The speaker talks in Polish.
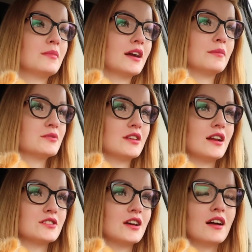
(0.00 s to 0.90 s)
to mega
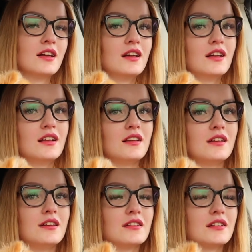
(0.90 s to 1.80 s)
przeraża,
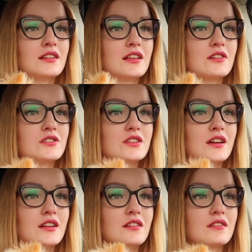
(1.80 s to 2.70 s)
E, dlatego
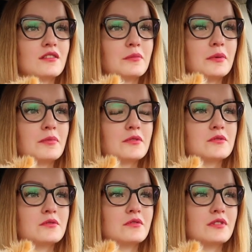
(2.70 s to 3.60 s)
że no po
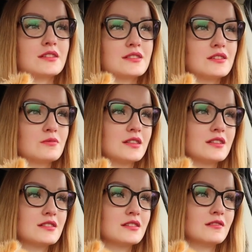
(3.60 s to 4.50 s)
prostu jesteśmy
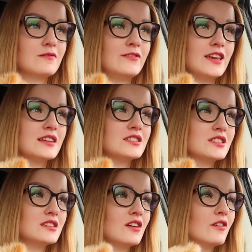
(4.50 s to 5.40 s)
tacy
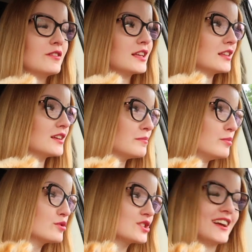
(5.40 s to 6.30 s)
więźniowie tych
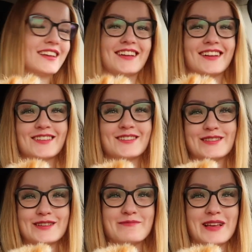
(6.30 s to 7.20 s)
puszek, jak ja to
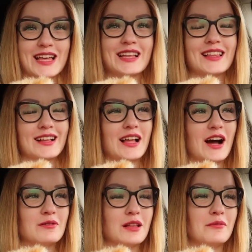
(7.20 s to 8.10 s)
się śmieję, tak na
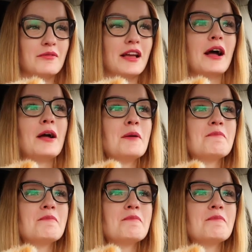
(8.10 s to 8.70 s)
auta mówię.